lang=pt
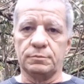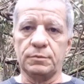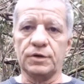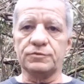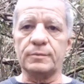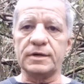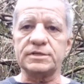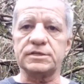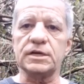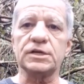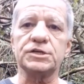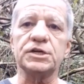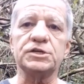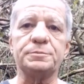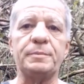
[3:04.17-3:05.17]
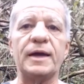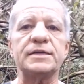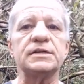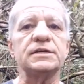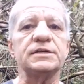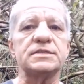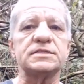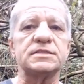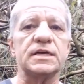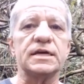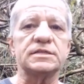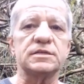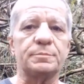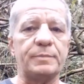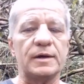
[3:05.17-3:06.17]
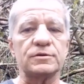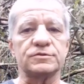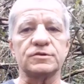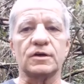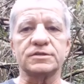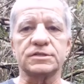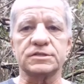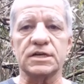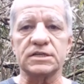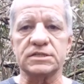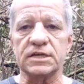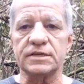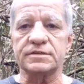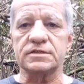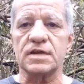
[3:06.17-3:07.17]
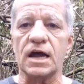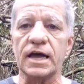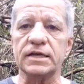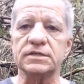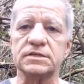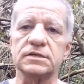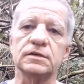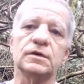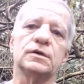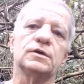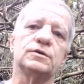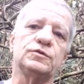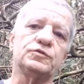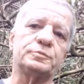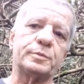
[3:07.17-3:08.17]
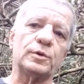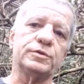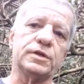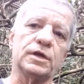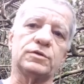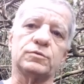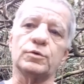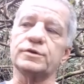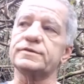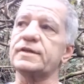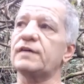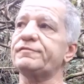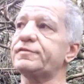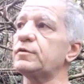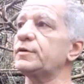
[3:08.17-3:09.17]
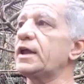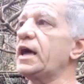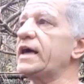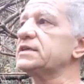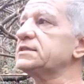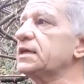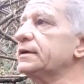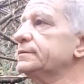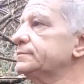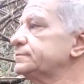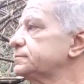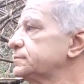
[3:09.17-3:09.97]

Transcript: Mesmo assim, a gente pede licença para os nossos ancestrais e os protetores da floresta,